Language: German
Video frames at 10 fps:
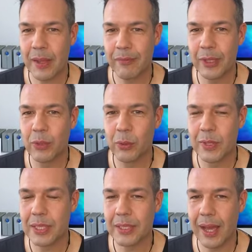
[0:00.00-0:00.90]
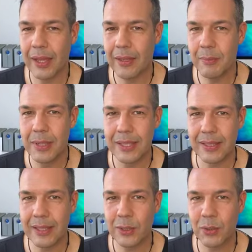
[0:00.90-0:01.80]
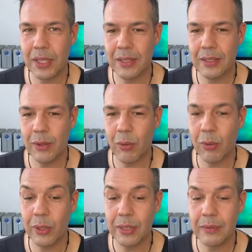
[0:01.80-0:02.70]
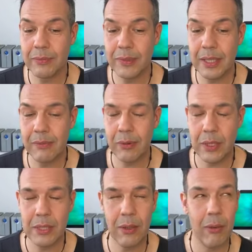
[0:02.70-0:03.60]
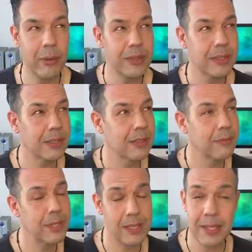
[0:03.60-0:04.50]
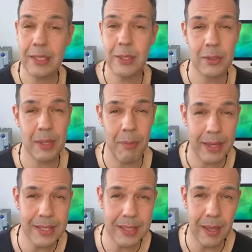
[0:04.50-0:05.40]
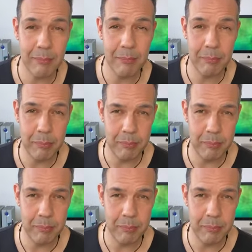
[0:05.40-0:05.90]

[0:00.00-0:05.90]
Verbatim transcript: Viele Grüße in alle Himmelsrichtungen und wir wollen heute tatsächlich gemeinsam